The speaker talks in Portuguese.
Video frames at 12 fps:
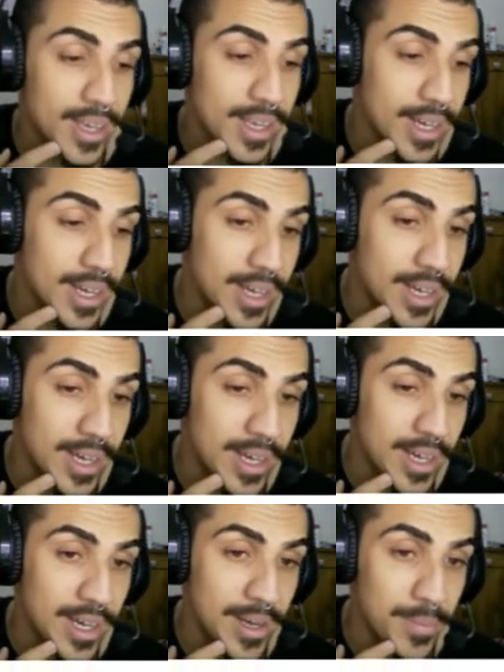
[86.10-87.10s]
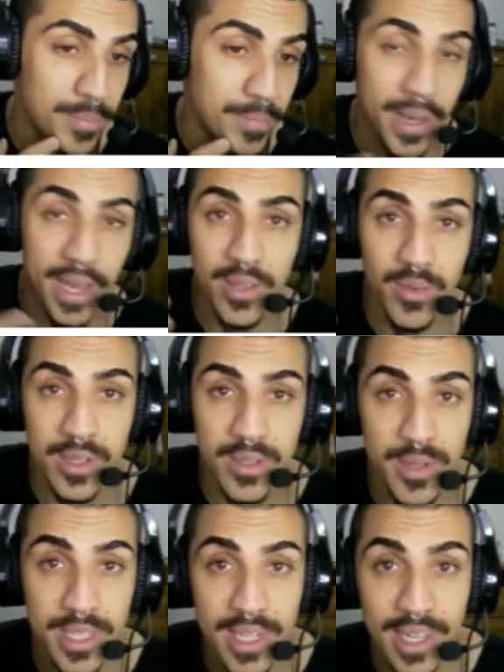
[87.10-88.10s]
uh, pede umas
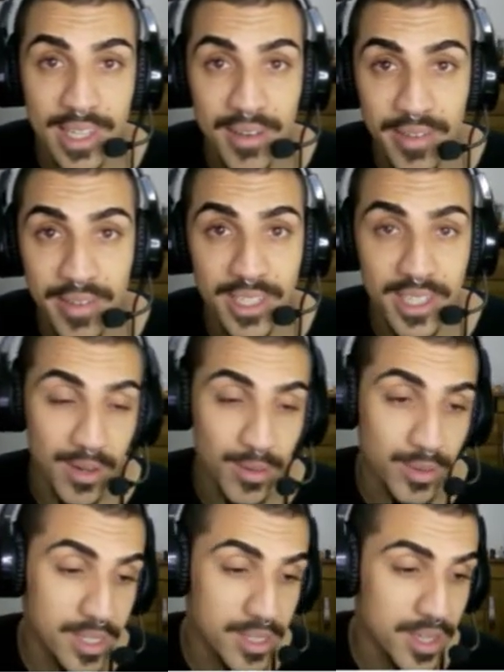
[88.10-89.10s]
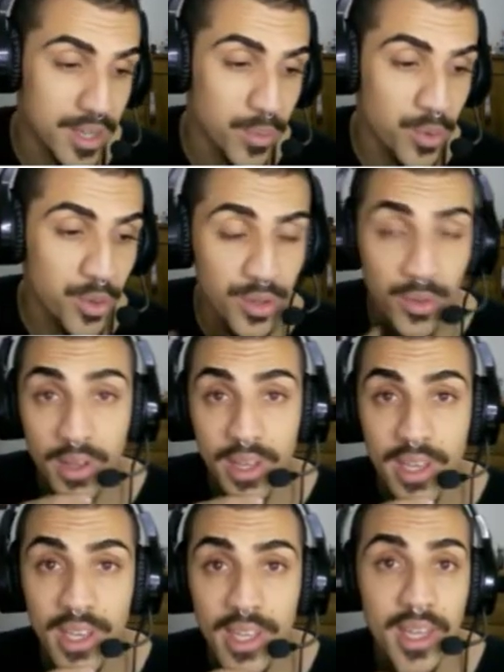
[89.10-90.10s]
coisas nada a ver, já aconteceu muito,
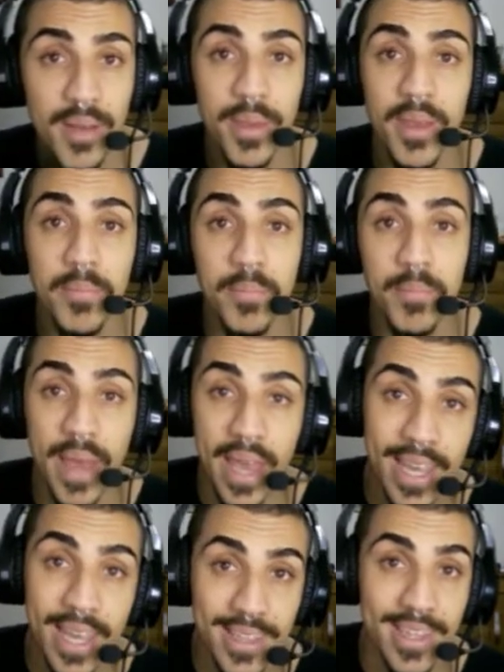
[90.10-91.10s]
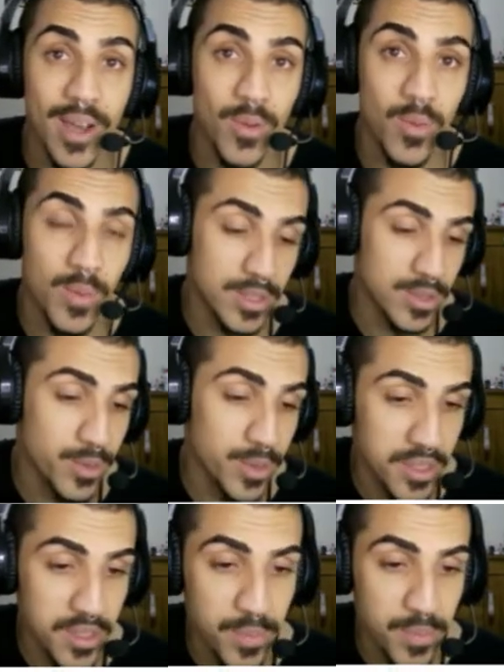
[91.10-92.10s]
e também perde algumas
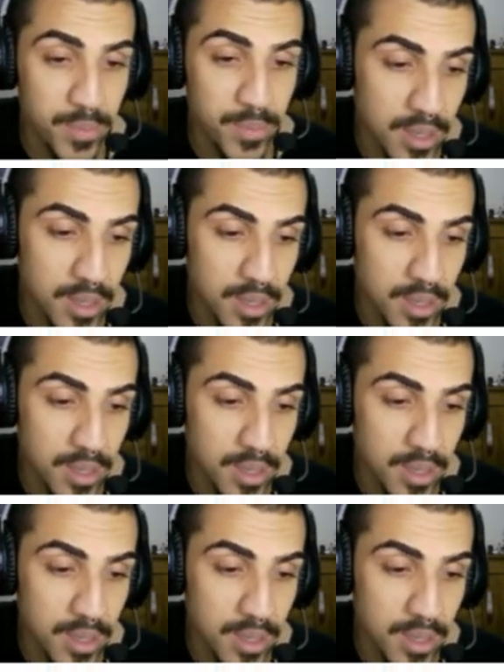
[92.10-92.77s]
coisas. Por exemplo,